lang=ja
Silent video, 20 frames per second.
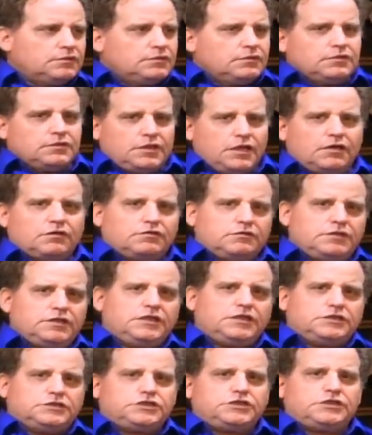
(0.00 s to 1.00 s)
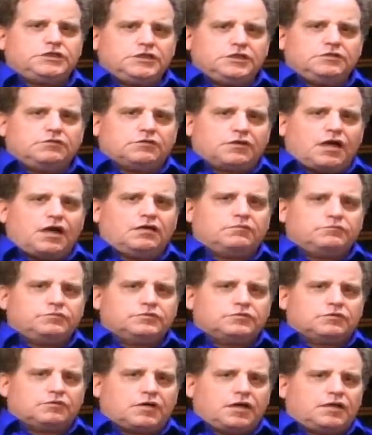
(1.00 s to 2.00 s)
逆に GE の幹
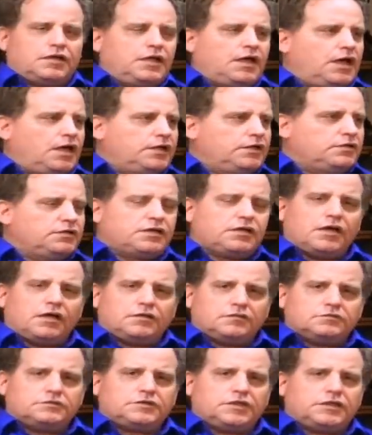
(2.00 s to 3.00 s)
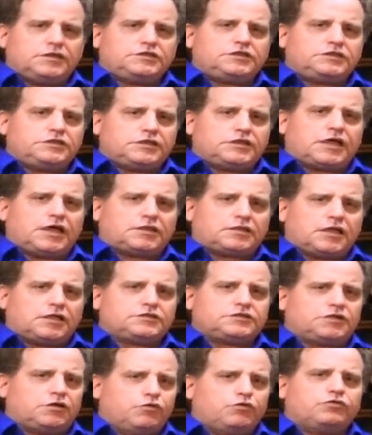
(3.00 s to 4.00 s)
部とかね、あれに311に加
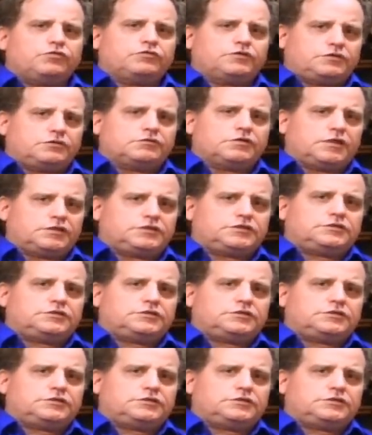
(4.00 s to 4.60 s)
担した多くの人